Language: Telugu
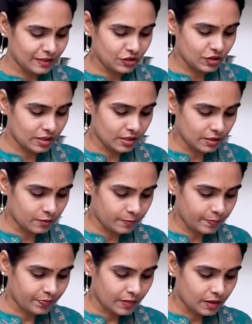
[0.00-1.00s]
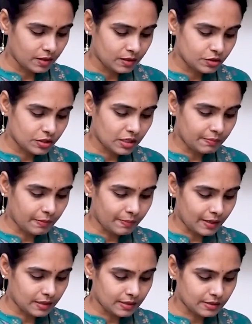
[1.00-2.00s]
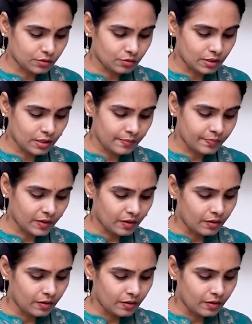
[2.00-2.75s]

మంచిది కాదు చిన్న పపాయ తీసుకొని